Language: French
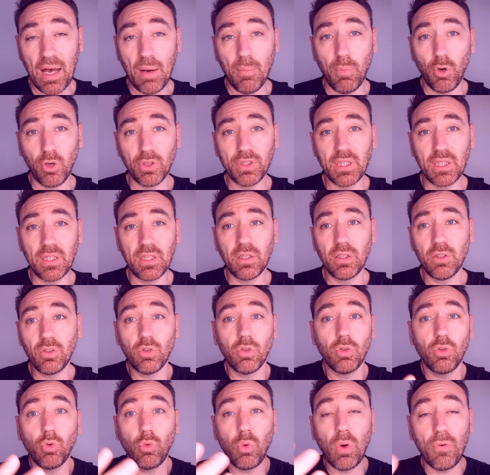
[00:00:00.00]
aborder,
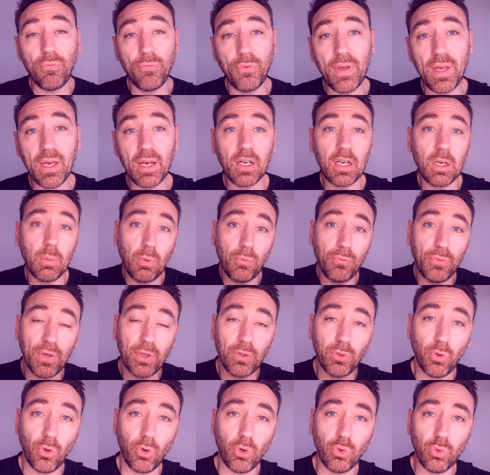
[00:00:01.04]
quoi faire, comment faire
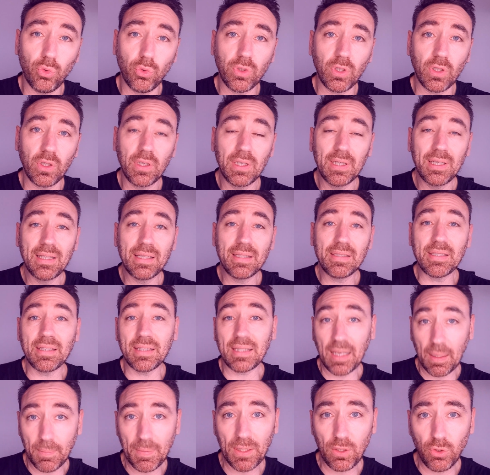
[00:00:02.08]
une rencontre, c'est
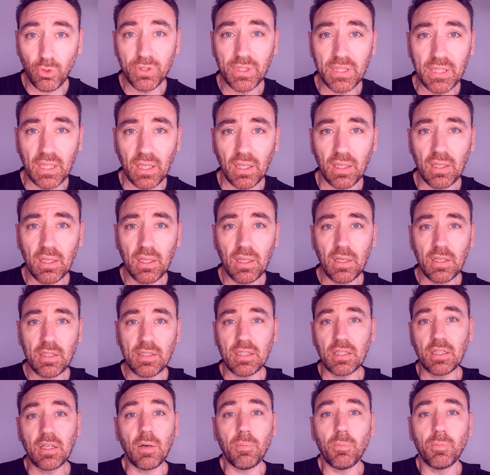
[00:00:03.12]
très bien de le dire.
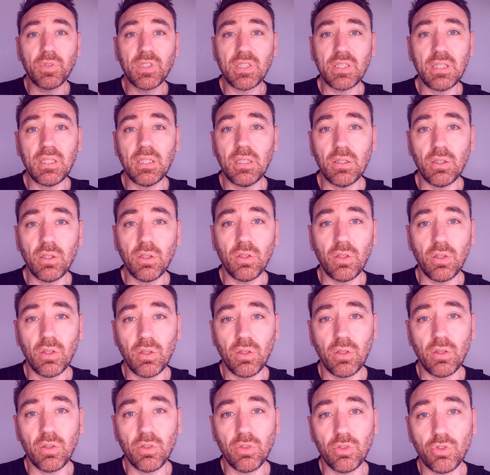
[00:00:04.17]
C'est comme si
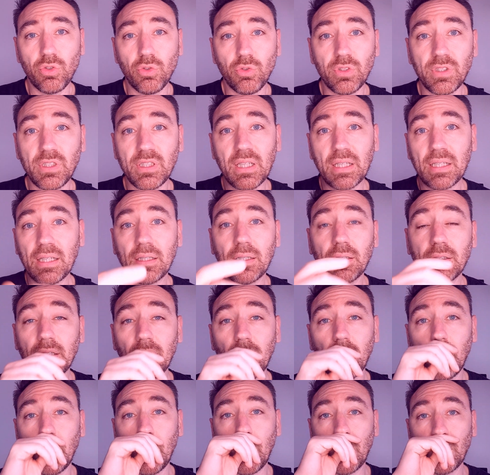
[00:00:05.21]
je disais à quelqu'un,
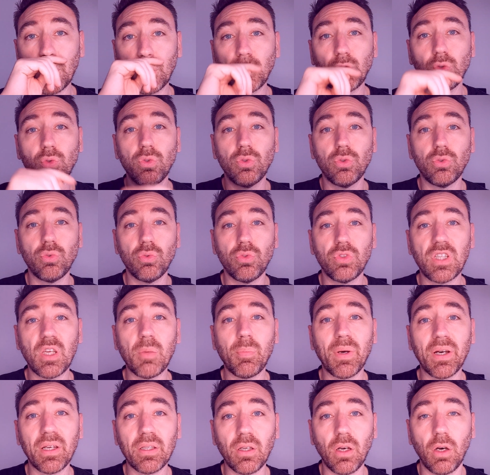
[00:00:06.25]
tiens, tu, sais
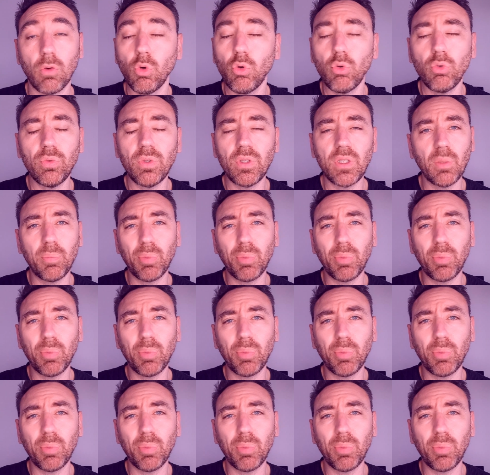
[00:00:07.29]
peindre oh, Oui, il n'y a